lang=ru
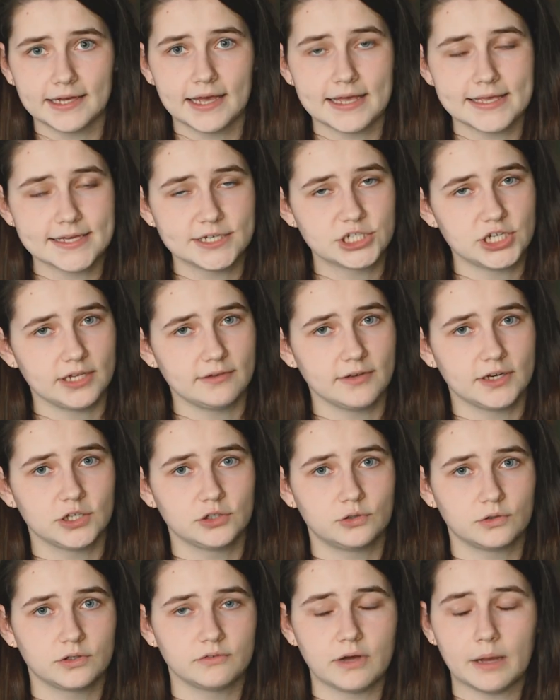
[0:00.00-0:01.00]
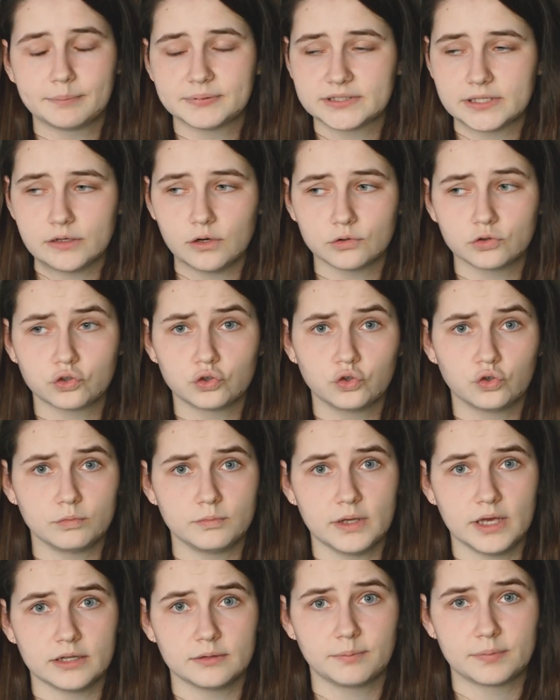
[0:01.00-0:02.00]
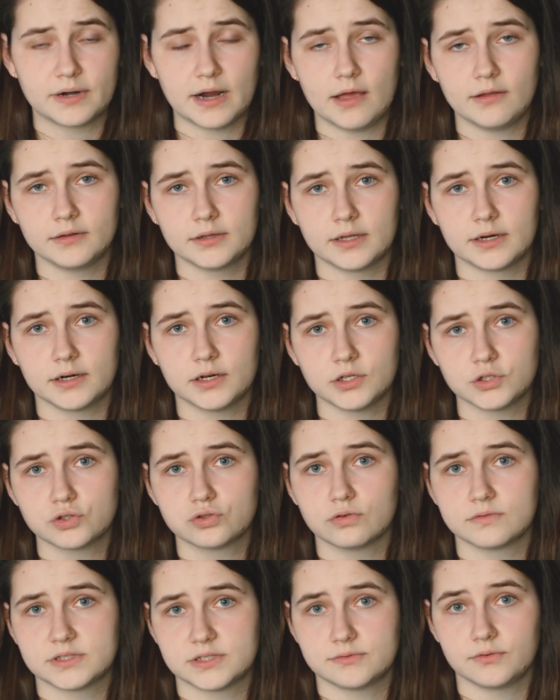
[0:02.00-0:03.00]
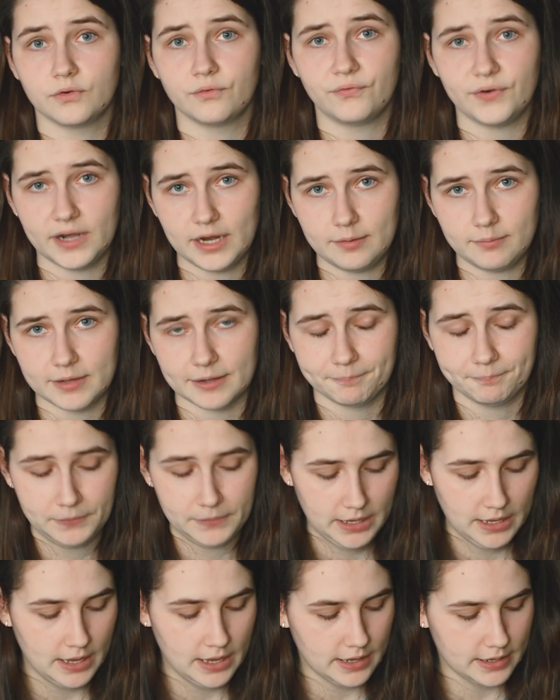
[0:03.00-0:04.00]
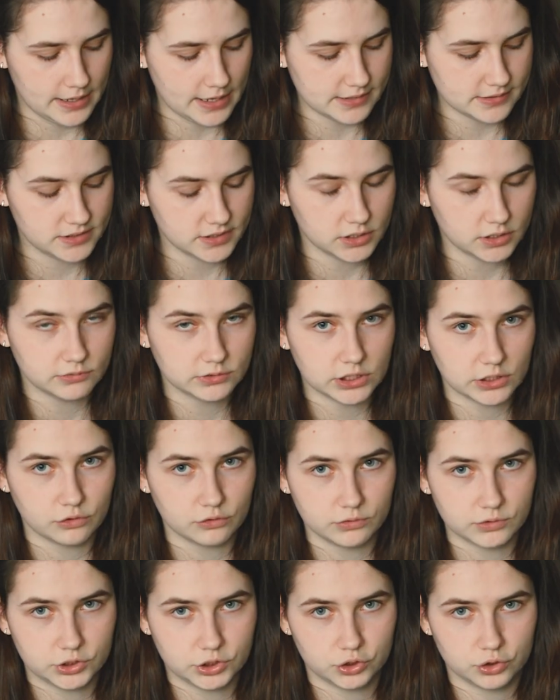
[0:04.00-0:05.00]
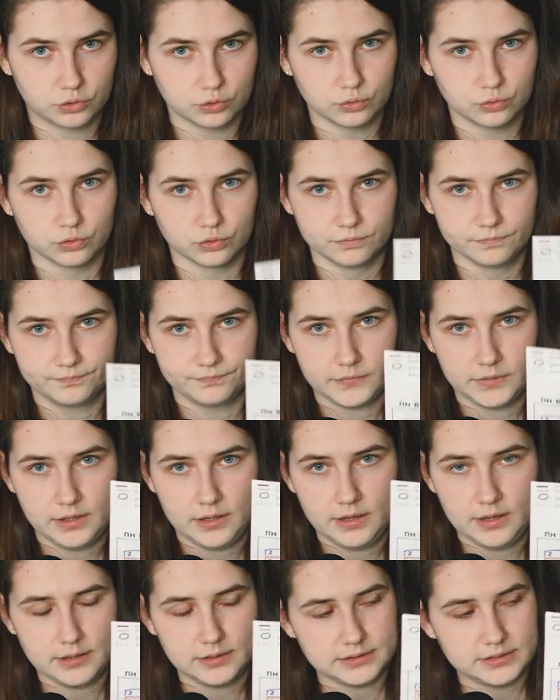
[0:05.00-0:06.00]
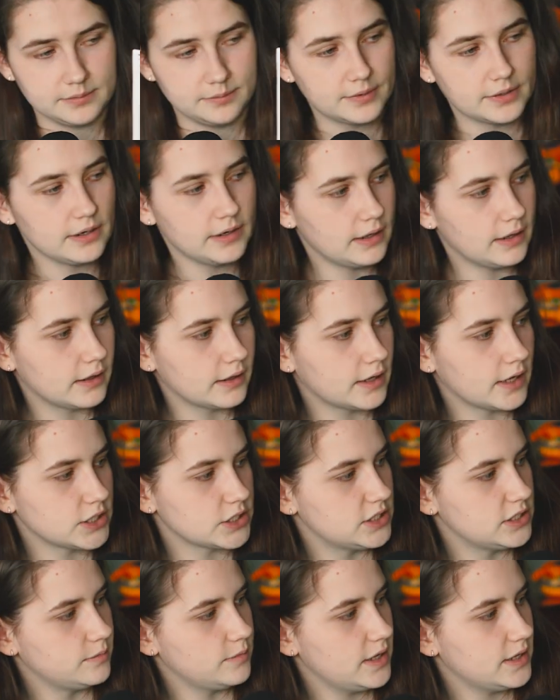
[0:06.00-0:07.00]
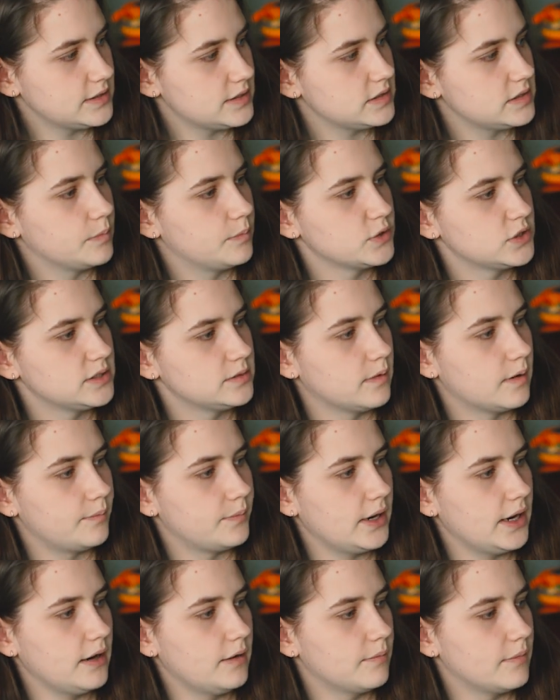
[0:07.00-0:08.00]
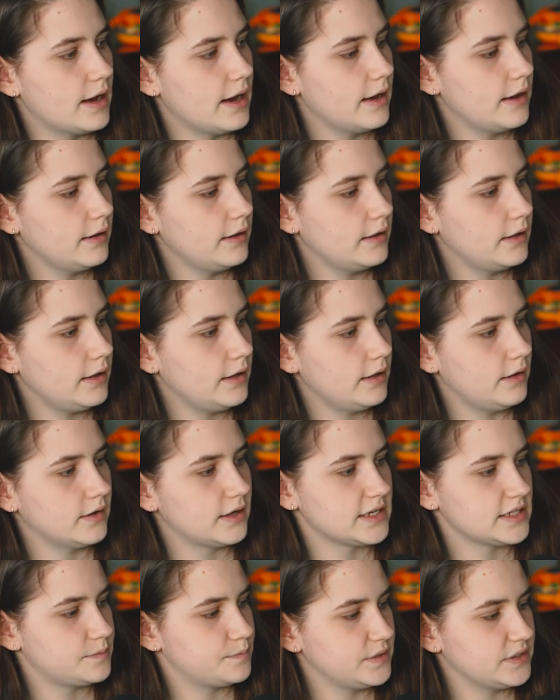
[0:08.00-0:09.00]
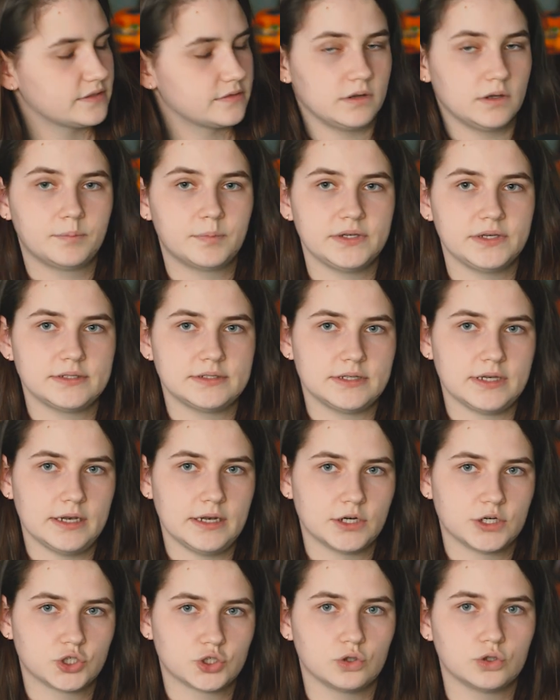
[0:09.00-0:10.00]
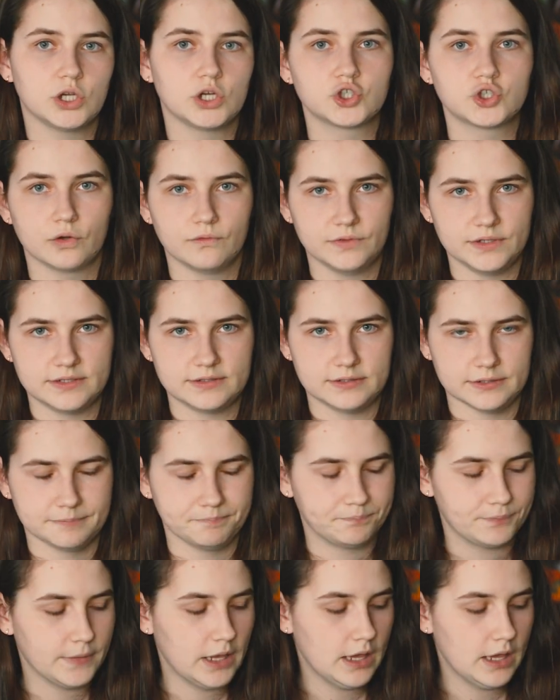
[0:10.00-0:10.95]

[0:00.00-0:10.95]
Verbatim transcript: Так как я человек, который абсолютно не умеет правильно организовывать свое время, я делала вот такую вот штуку, где брала каждый месяц, допустим, апрель, май, и расписывала по неделе, что должно выйти.